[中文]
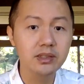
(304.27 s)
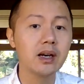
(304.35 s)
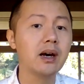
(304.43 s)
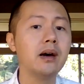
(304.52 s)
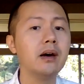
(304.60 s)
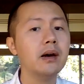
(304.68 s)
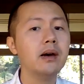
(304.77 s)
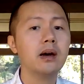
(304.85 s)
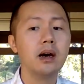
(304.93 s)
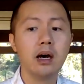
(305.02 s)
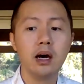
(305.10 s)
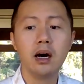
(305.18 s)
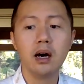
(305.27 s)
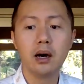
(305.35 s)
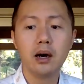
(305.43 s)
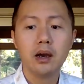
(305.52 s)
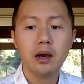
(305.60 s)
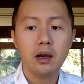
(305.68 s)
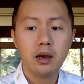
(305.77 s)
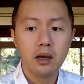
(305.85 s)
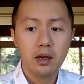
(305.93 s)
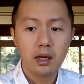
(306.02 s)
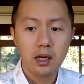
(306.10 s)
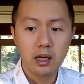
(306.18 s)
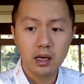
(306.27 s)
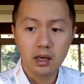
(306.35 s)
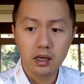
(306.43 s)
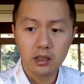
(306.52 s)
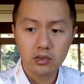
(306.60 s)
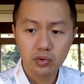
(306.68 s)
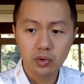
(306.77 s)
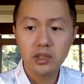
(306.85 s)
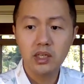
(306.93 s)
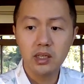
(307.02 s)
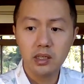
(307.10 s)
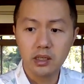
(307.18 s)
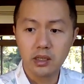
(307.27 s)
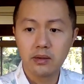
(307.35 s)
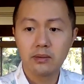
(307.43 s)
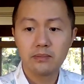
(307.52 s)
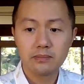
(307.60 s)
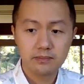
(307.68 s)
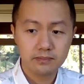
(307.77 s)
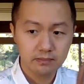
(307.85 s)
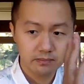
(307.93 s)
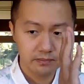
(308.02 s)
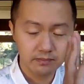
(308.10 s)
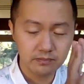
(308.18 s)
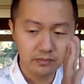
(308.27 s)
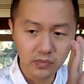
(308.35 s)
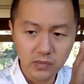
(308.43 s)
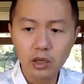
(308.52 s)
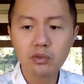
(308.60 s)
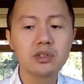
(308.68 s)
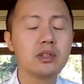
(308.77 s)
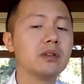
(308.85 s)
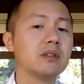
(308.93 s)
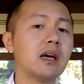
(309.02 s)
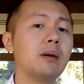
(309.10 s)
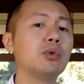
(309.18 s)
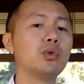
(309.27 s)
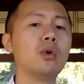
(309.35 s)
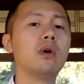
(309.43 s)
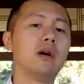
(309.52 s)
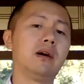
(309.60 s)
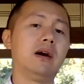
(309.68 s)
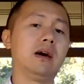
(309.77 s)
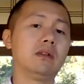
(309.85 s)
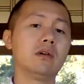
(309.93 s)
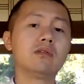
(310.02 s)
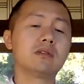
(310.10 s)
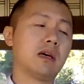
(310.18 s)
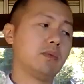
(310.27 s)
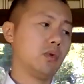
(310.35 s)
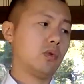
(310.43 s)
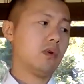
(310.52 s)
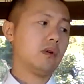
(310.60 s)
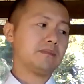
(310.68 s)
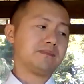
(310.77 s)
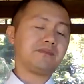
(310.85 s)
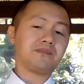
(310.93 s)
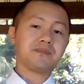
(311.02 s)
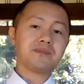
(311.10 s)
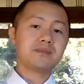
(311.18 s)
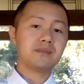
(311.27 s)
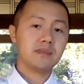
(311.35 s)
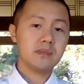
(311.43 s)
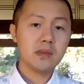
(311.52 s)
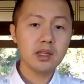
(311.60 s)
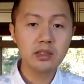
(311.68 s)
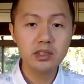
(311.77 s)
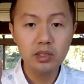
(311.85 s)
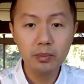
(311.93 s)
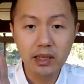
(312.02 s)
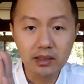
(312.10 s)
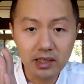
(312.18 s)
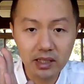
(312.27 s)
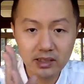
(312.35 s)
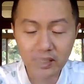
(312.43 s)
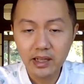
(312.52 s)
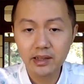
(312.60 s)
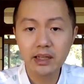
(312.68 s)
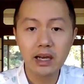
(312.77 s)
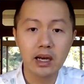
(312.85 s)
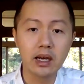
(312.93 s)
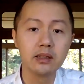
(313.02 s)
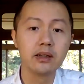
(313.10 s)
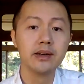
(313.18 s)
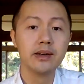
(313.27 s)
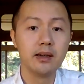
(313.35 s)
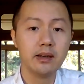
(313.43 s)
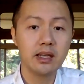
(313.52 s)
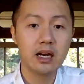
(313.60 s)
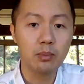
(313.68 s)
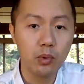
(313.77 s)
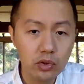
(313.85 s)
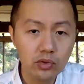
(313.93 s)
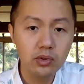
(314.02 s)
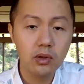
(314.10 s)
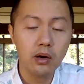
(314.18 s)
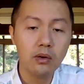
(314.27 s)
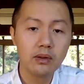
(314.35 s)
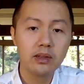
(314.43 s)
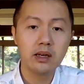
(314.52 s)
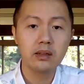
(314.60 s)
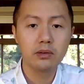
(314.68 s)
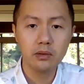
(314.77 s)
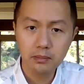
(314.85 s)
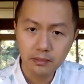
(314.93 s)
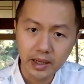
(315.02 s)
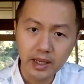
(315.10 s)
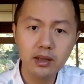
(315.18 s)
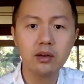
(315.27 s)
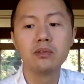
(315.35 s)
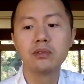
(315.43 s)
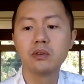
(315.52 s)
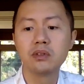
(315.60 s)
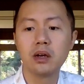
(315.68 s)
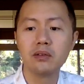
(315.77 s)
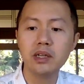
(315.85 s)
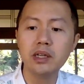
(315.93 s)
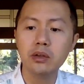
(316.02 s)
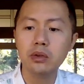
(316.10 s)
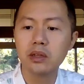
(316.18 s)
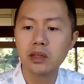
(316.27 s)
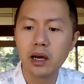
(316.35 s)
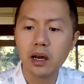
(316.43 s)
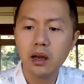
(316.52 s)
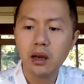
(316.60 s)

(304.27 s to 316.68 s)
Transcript: 差啊，呃，所以。都是差不多啊，都是差不多。基本上三大这个鸭脖巨头，那都没有多少利润了